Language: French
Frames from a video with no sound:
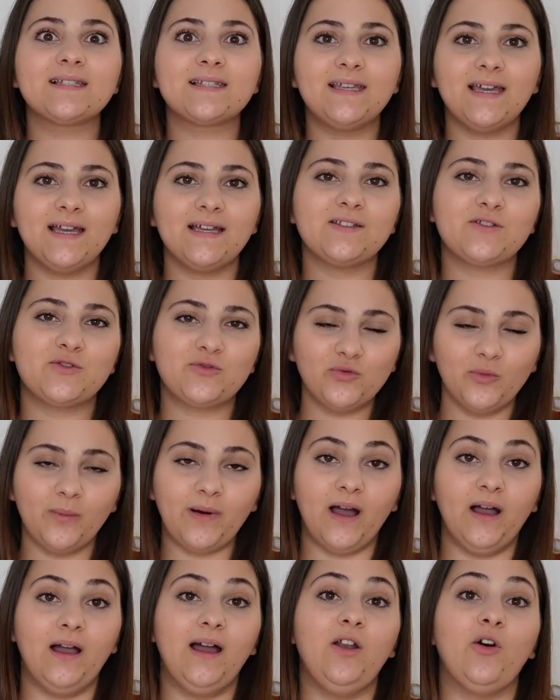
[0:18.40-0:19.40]
Qu'est-ce qu'un
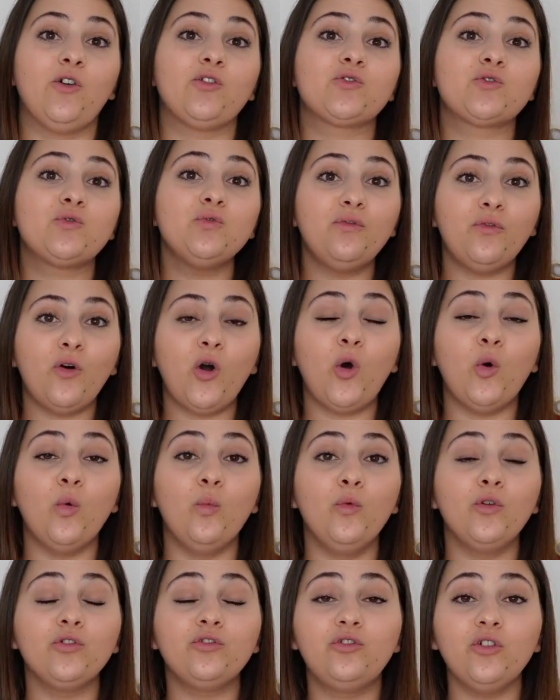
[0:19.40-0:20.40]
sous-bras Alors souvent
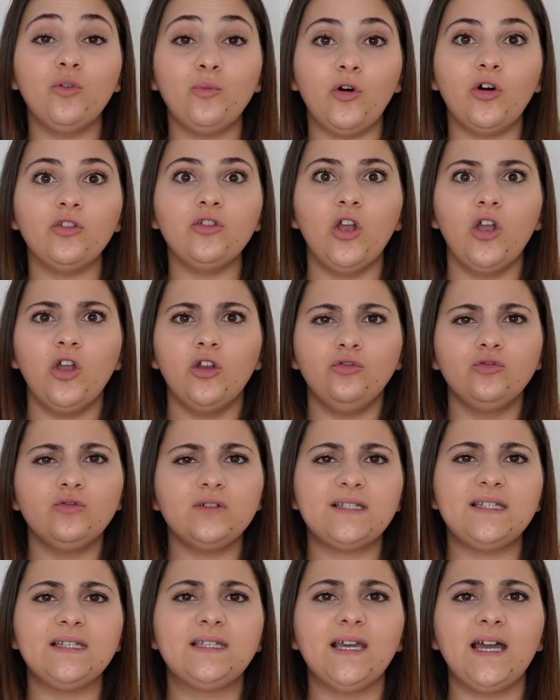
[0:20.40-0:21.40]
on me demande,
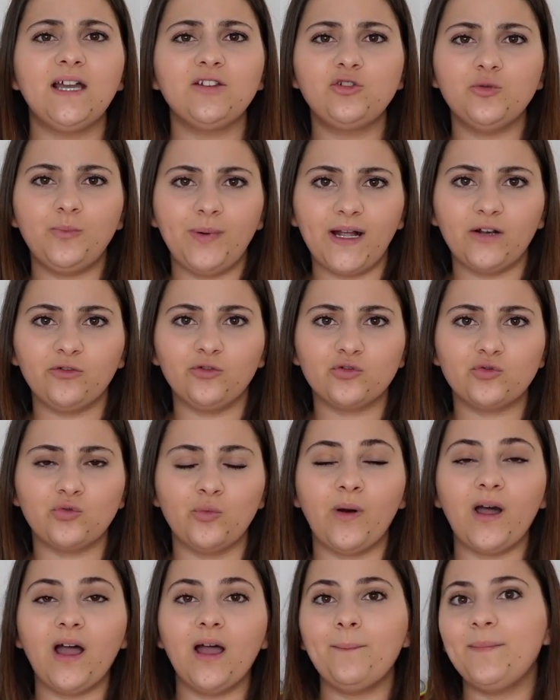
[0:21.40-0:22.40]
Nausicaa, tu parles de
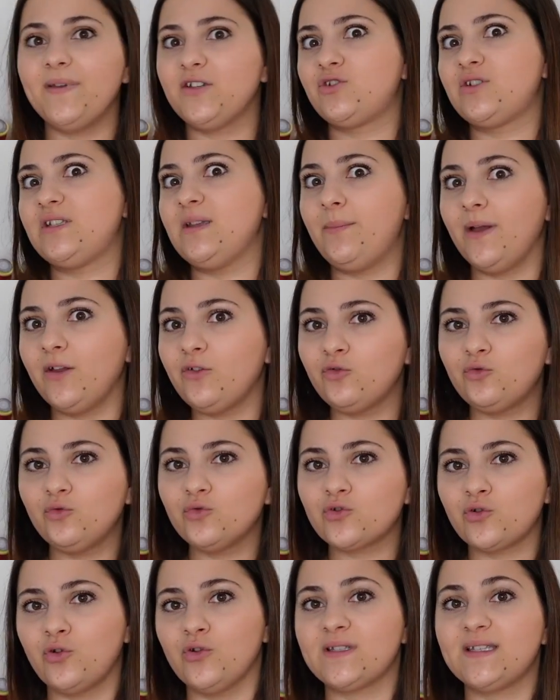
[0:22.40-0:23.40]
sous-bras mais je sais pas du
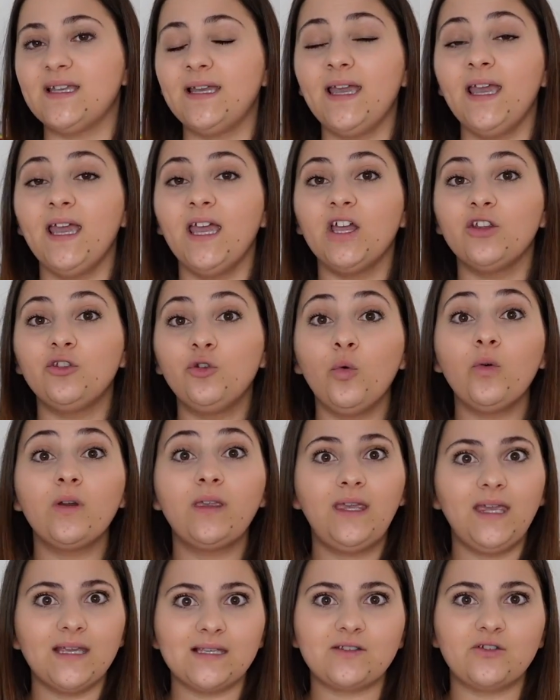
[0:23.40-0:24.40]
tout ce que c'est,
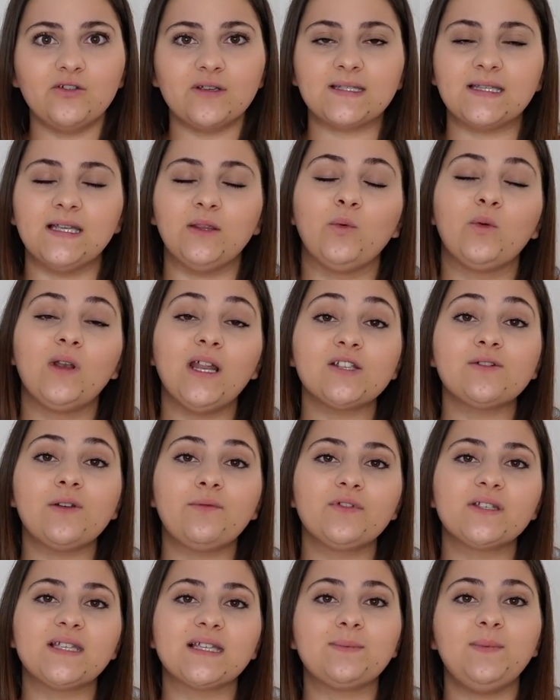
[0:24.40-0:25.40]
donc qu'est-ce que c'est Donc là je
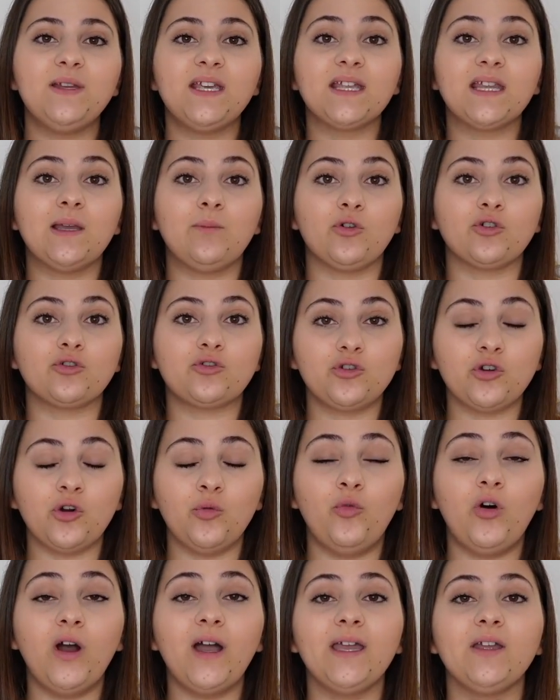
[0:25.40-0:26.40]
vais vous expliquer d'abord
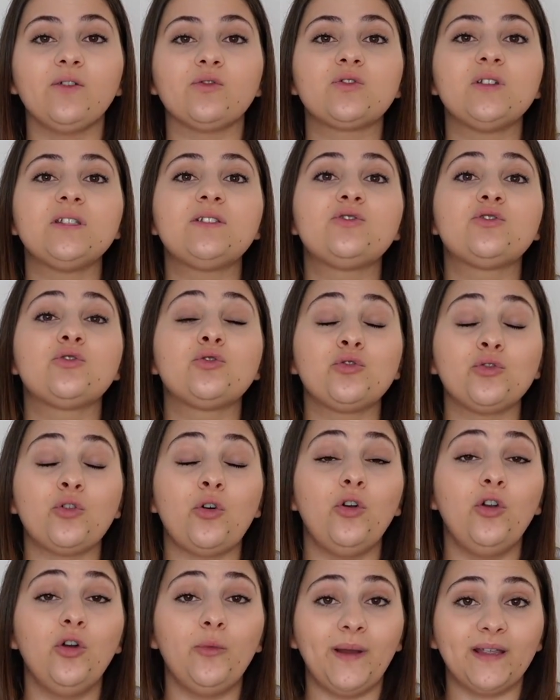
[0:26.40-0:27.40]
sur moi et ensuite sur
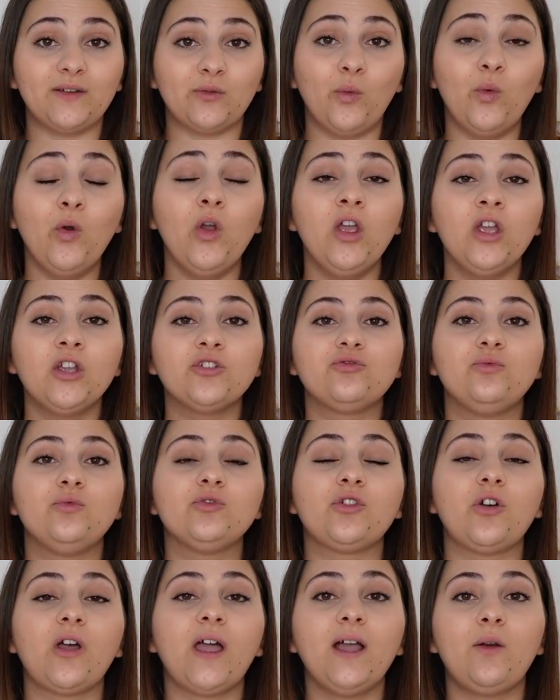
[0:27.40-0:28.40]
le patron, je
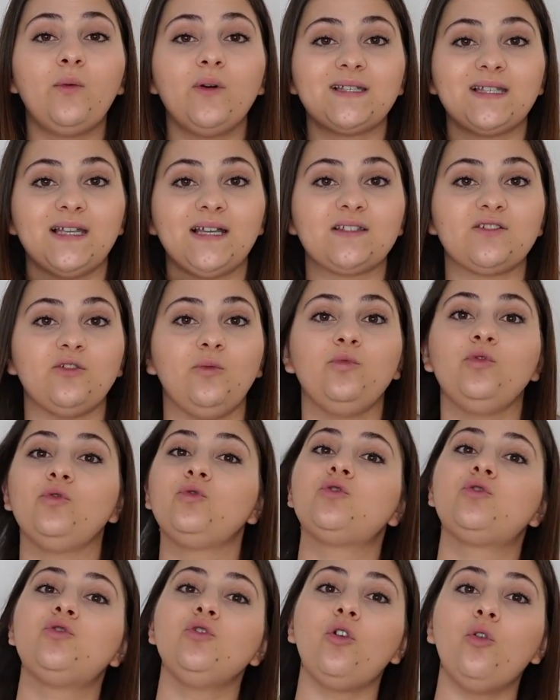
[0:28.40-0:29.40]
vous montrerai à quoi ça ressemble.
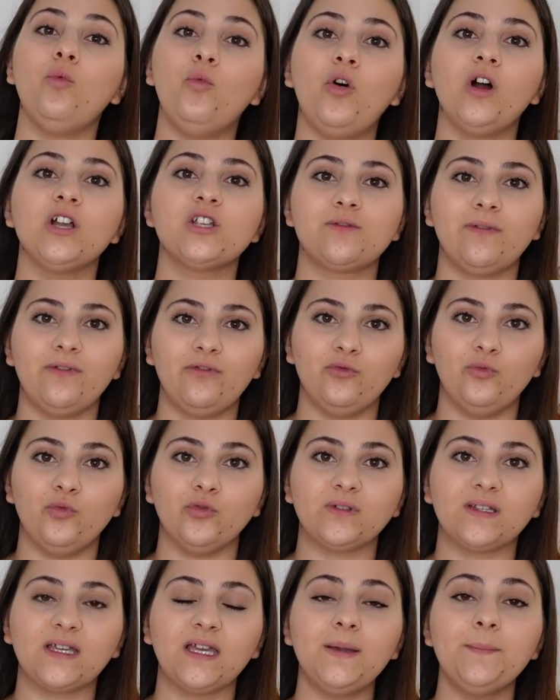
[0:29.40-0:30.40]
Donc sur moi, je vais vous
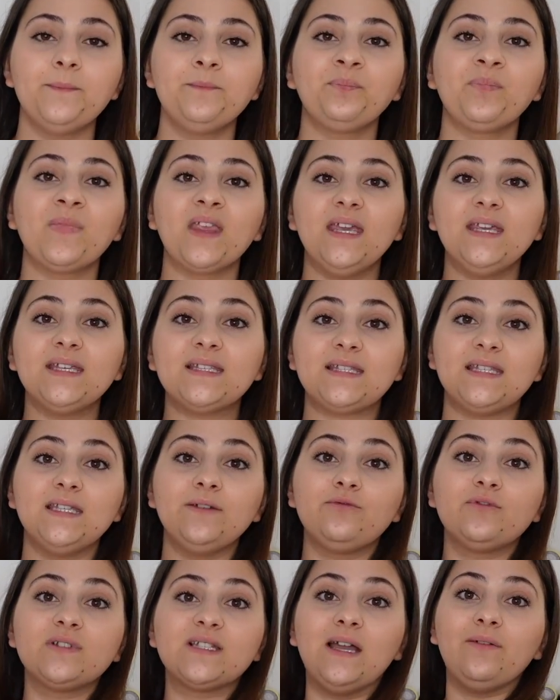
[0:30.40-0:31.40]
montrer,
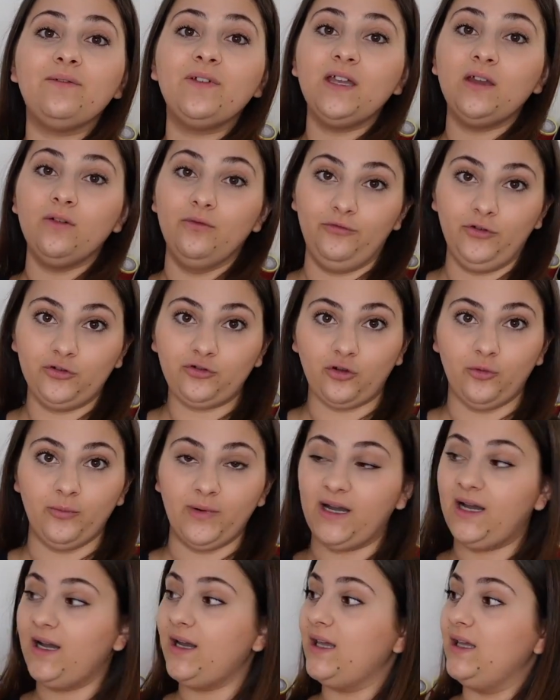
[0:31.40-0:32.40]
ici vous avez votre
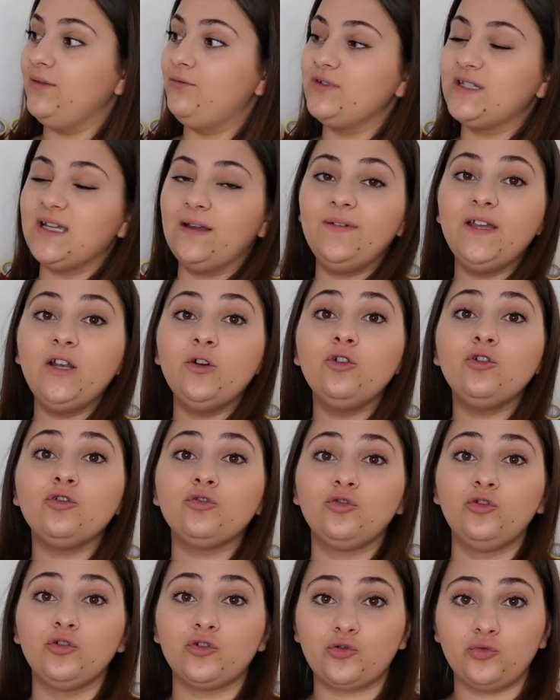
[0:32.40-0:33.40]
bras et vous avez le
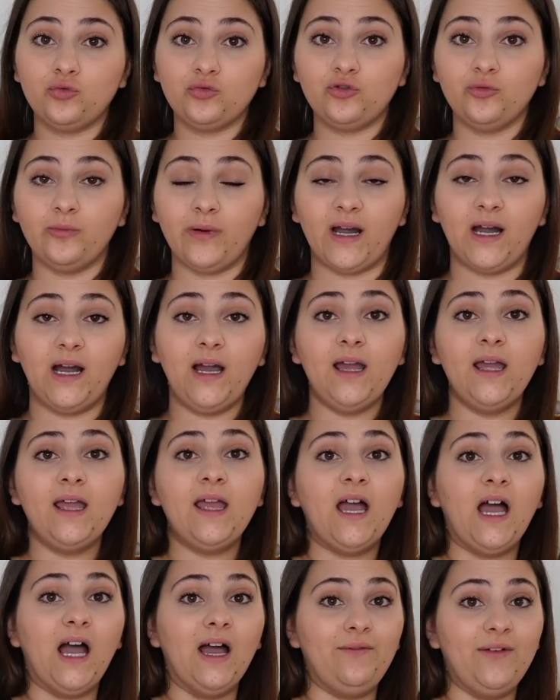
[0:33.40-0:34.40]
dessous du bras
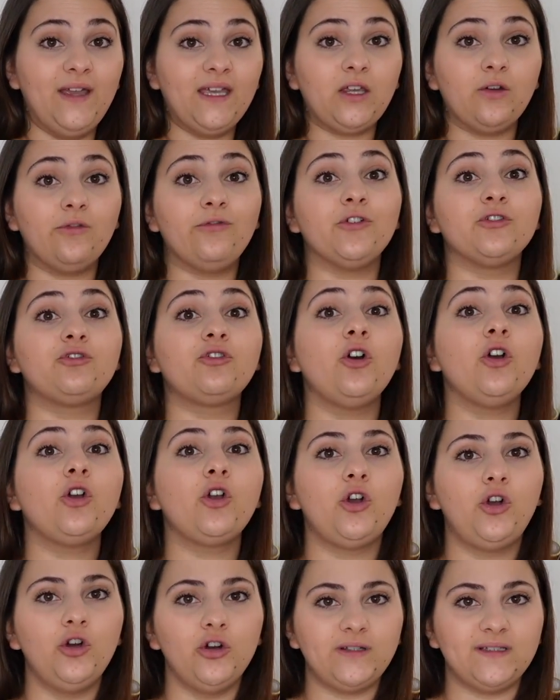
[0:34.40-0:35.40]
avec votre
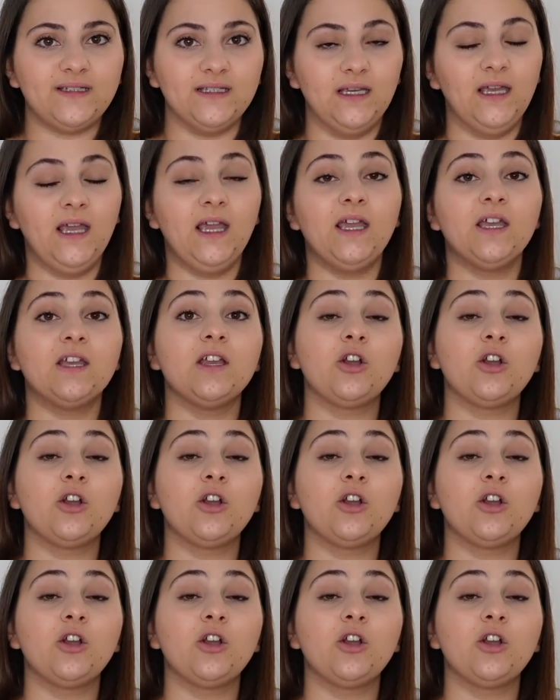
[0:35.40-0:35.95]
côté.